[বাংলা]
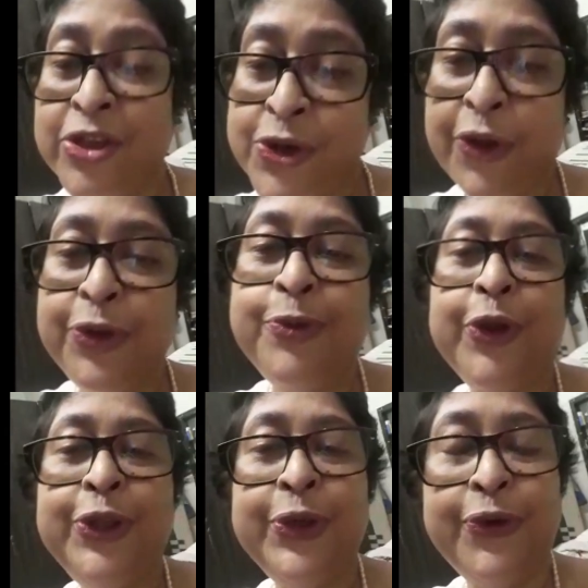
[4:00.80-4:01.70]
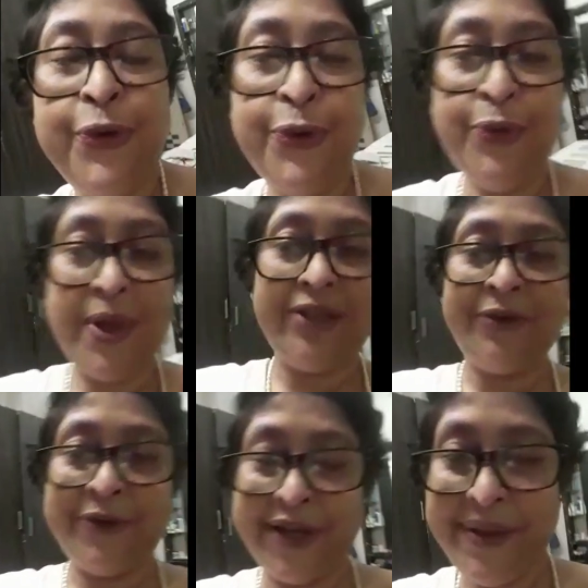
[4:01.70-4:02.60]
ছন্দবদ্ধ করে অনুবাদ
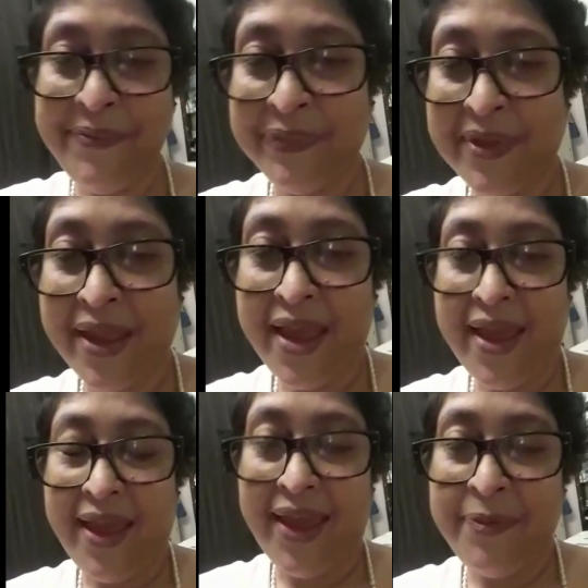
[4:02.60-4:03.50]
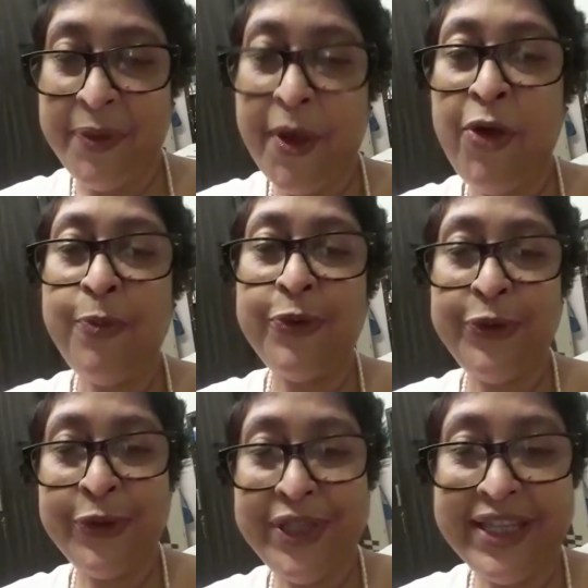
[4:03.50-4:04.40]
করে এই বিবাহ
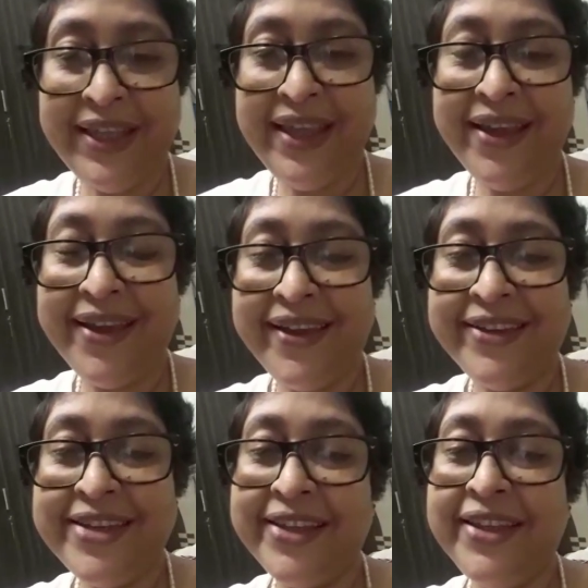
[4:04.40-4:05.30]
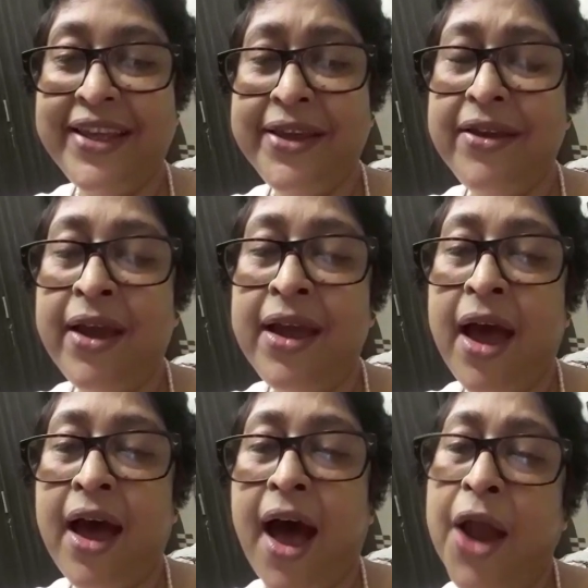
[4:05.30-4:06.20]
পদ্ধতি যাতে
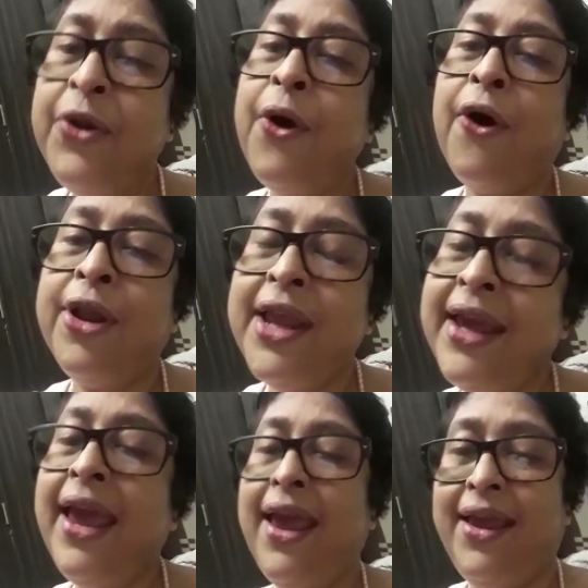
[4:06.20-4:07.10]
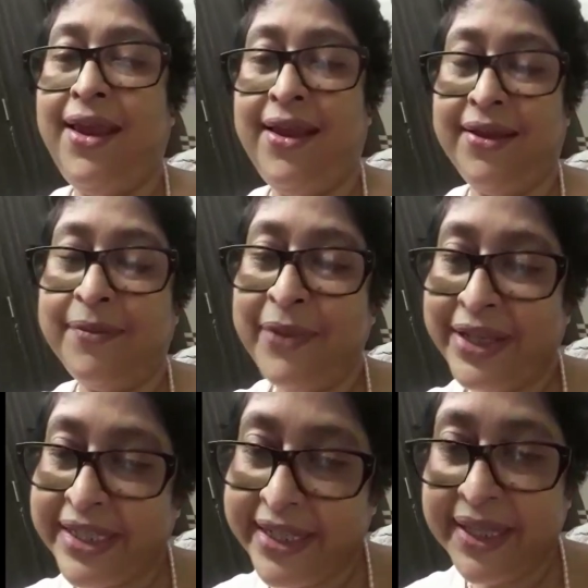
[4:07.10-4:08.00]
আরও অনেকেই
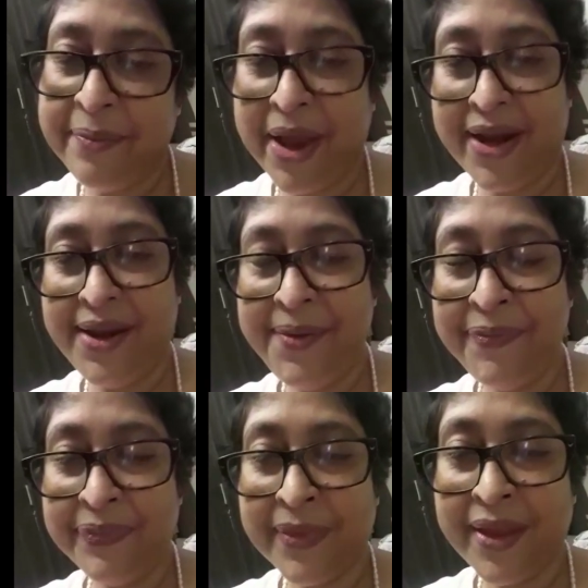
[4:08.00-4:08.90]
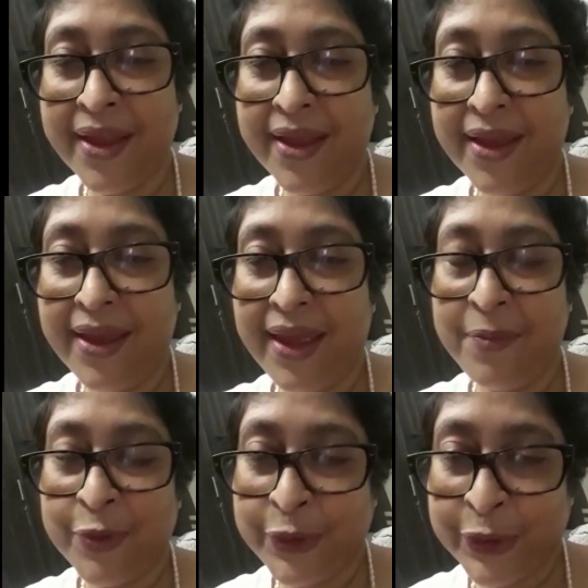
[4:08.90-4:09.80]
বেছে নিতে পারে
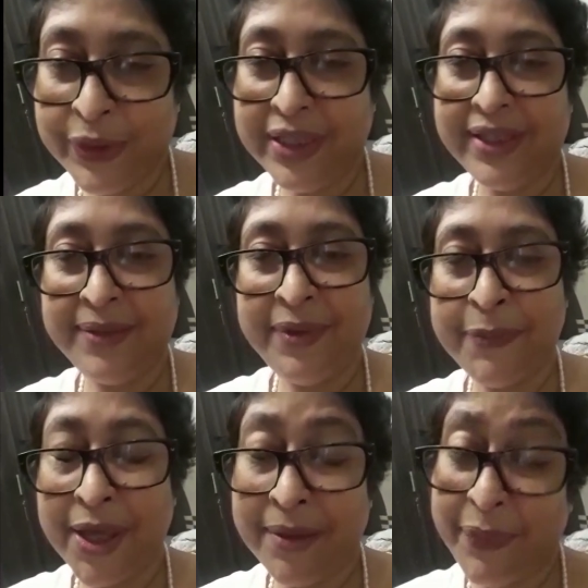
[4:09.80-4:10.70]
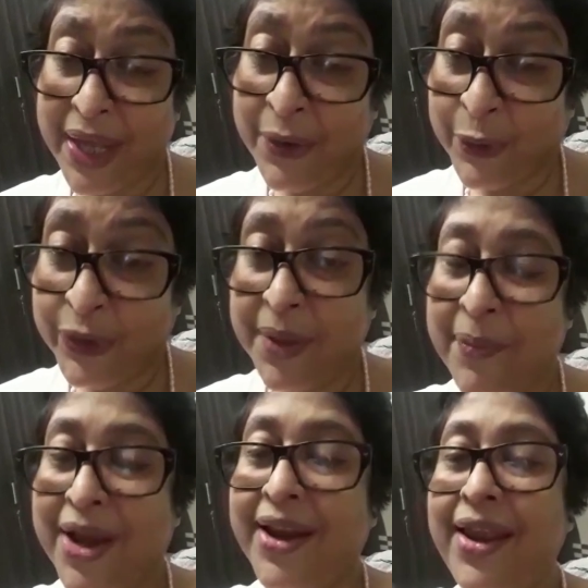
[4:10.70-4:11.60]
এই পদ্ধতিতে বিয়ে করতে
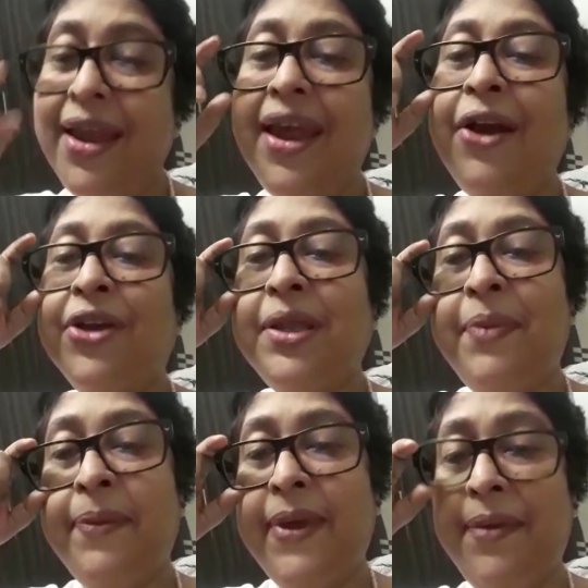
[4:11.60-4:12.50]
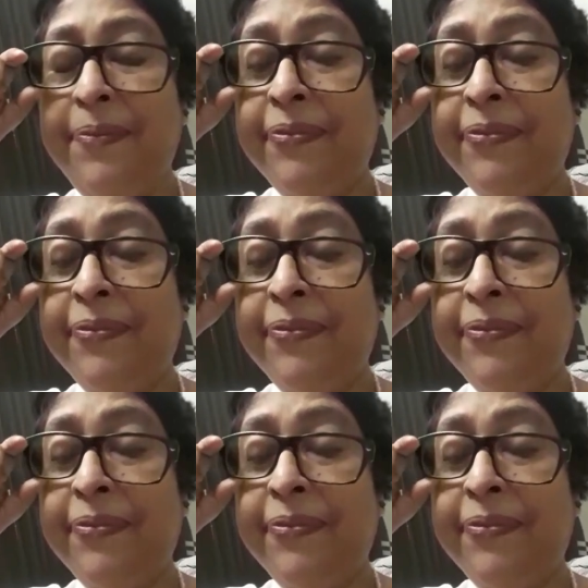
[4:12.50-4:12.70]
পারে এ কথা ভেবে